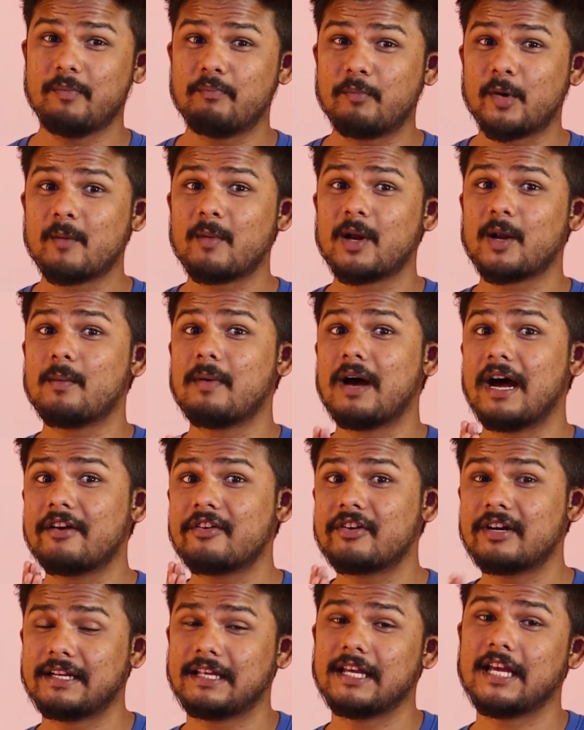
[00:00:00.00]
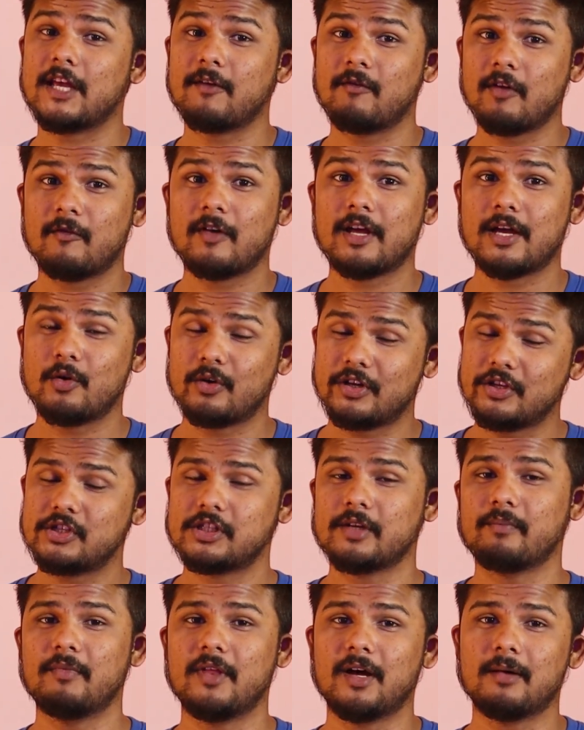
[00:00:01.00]
ఇప్పుడు మనం హండ్రెడ్ కే గివ్ అవే
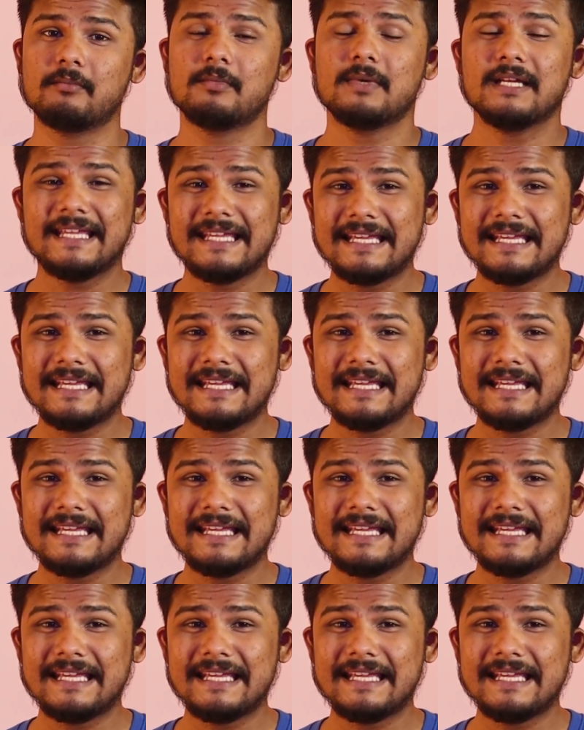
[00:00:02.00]
గురించి చెప్దాం